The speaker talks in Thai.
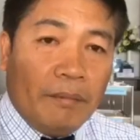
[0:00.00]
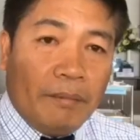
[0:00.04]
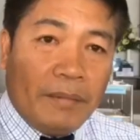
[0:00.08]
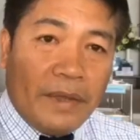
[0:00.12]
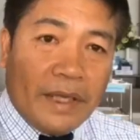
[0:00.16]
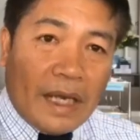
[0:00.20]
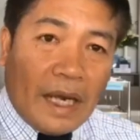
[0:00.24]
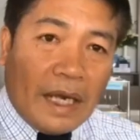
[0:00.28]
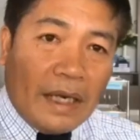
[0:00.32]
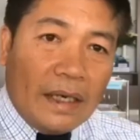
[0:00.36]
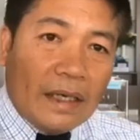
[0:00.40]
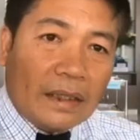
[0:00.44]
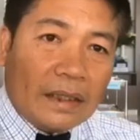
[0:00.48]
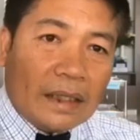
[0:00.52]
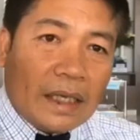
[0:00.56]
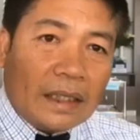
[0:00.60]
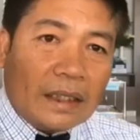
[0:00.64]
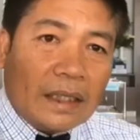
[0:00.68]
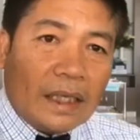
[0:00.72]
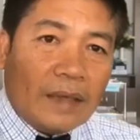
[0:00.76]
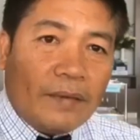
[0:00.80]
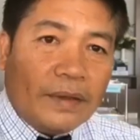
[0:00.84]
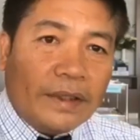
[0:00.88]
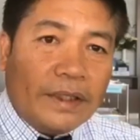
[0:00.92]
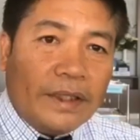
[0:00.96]
มีการเลือกตั้ง
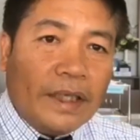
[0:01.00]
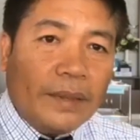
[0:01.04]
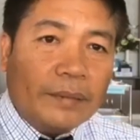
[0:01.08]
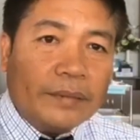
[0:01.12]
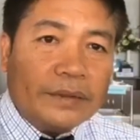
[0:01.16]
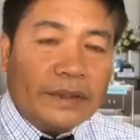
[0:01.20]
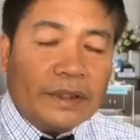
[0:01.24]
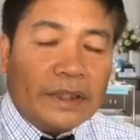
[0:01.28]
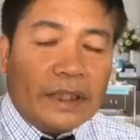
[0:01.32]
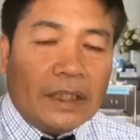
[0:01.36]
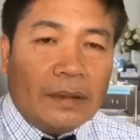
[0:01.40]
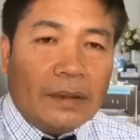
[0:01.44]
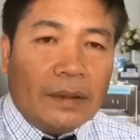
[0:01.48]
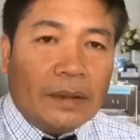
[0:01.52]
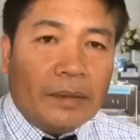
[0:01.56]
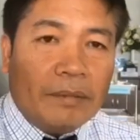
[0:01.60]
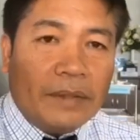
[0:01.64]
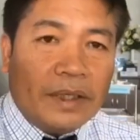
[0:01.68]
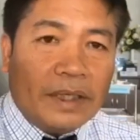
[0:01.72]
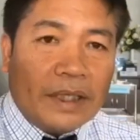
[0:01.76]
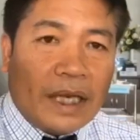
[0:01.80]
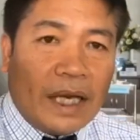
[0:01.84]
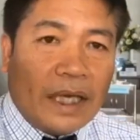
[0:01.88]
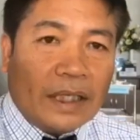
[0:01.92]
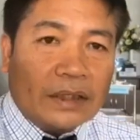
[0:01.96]
แต่วันที่ 24
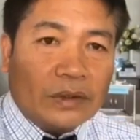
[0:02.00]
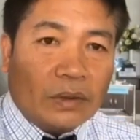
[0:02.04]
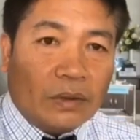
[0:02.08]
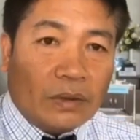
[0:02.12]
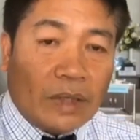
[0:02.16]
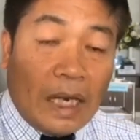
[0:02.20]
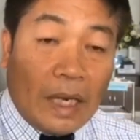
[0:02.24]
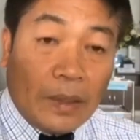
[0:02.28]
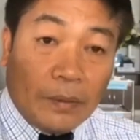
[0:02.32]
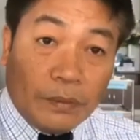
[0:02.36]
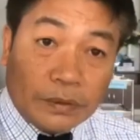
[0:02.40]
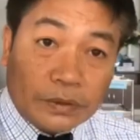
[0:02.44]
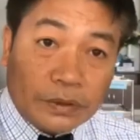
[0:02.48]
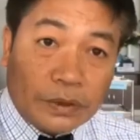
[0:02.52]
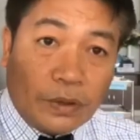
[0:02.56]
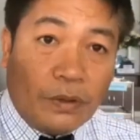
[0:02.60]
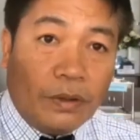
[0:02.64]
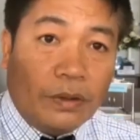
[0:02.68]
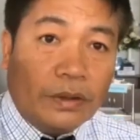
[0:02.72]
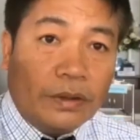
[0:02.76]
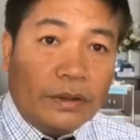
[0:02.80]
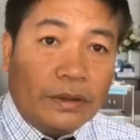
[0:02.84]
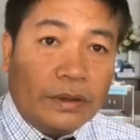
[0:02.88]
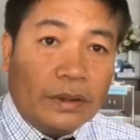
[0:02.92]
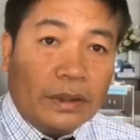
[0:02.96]
มีนา
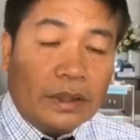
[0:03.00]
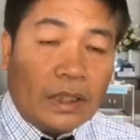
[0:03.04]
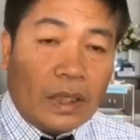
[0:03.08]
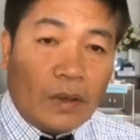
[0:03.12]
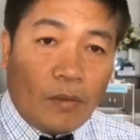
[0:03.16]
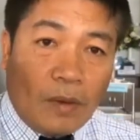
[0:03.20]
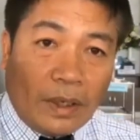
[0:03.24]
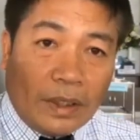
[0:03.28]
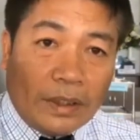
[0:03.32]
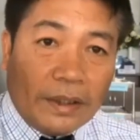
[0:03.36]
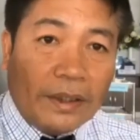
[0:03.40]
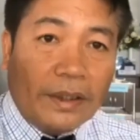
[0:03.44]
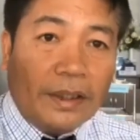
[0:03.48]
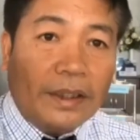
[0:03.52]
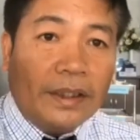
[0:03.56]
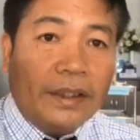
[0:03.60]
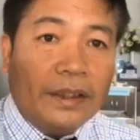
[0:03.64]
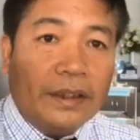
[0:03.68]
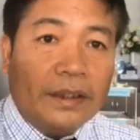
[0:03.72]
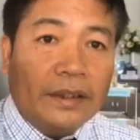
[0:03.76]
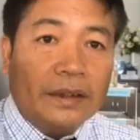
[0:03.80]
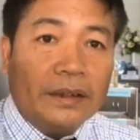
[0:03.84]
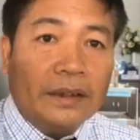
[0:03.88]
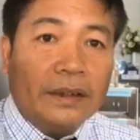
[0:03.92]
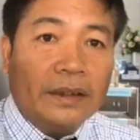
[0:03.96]
2562 นอกวันนี้
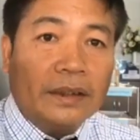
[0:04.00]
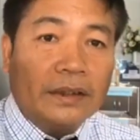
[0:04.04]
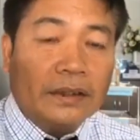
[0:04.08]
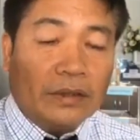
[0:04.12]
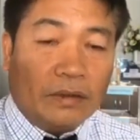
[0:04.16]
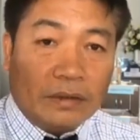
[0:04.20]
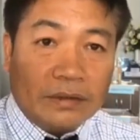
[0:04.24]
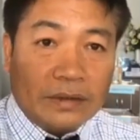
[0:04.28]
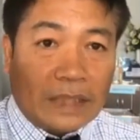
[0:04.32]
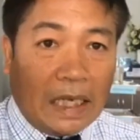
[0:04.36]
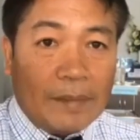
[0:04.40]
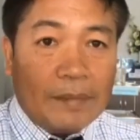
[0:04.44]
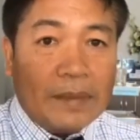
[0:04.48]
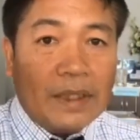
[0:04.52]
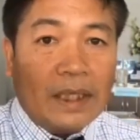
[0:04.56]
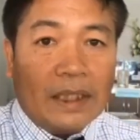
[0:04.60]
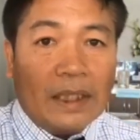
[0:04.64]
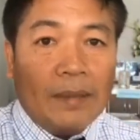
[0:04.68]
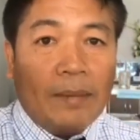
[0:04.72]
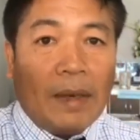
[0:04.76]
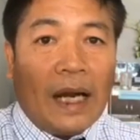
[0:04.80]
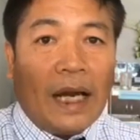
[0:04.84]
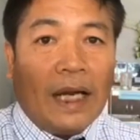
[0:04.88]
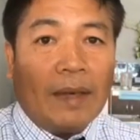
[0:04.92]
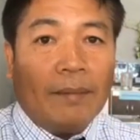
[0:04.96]
2-3 เดือน
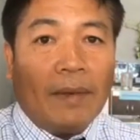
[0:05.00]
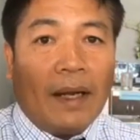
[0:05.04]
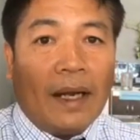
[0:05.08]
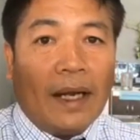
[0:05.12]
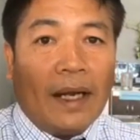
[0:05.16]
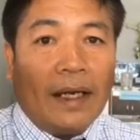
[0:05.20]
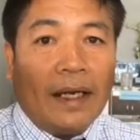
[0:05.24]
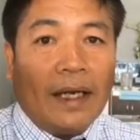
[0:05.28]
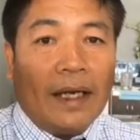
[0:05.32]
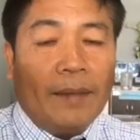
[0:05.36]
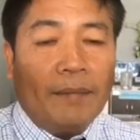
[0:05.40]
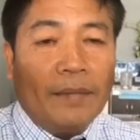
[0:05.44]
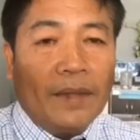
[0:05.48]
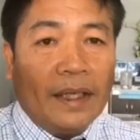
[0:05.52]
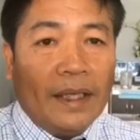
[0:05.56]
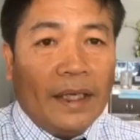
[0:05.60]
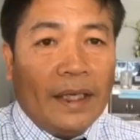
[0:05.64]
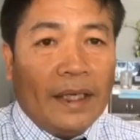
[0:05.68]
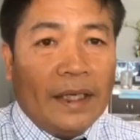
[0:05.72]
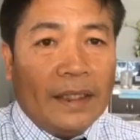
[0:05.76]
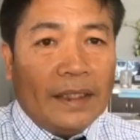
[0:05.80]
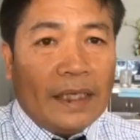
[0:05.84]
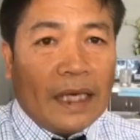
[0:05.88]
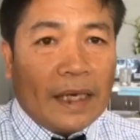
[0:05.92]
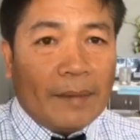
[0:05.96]
ที่ผ่านมานะครับ
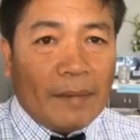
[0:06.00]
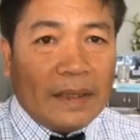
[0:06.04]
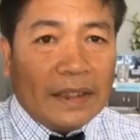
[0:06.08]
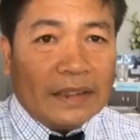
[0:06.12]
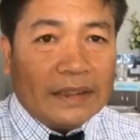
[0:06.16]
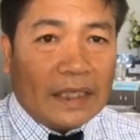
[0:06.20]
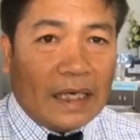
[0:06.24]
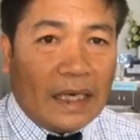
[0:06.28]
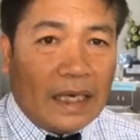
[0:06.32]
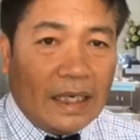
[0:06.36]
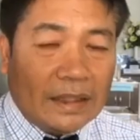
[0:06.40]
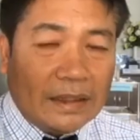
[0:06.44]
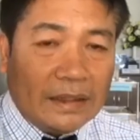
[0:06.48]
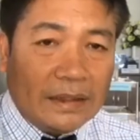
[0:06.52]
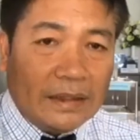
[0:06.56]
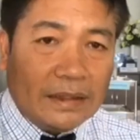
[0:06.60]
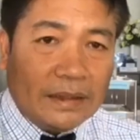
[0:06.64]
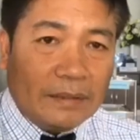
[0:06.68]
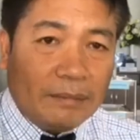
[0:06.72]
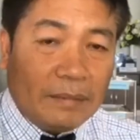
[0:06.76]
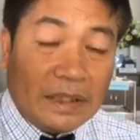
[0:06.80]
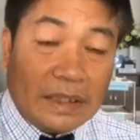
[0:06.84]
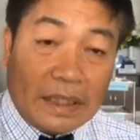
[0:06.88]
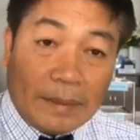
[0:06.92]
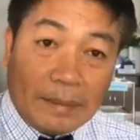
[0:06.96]
ยังไม่สา
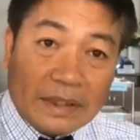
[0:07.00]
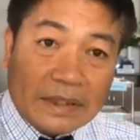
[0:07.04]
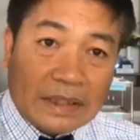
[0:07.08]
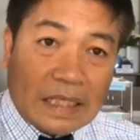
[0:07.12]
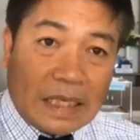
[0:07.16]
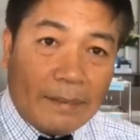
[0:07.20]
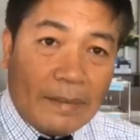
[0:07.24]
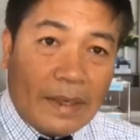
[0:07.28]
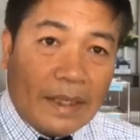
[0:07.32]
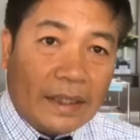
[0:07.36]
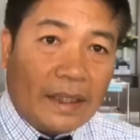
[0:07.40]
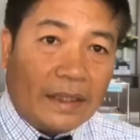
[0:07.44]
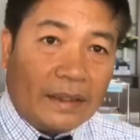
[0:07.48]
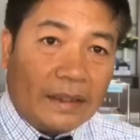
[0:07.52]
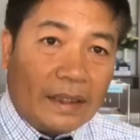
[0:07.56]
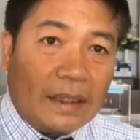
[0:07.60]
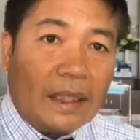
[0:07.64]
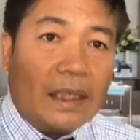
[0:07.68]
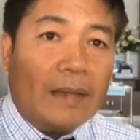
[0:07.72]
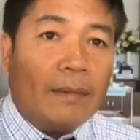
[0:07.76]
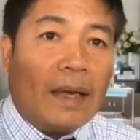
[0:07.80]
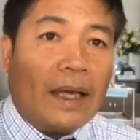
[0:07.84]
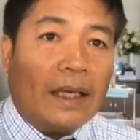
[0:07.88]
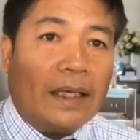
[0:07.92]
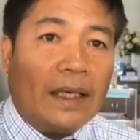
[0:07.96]
ยังไม่สามารถจัดตั้งรั
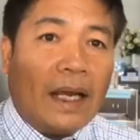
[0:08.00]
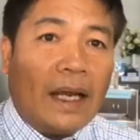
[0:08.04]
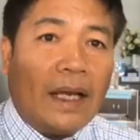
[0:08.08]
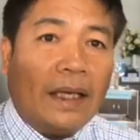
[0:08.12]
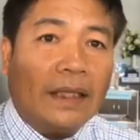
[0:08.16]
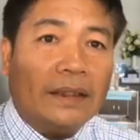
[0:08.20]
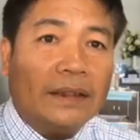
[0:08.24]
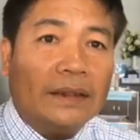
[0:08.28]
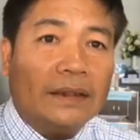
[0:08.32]
ฐบาลได้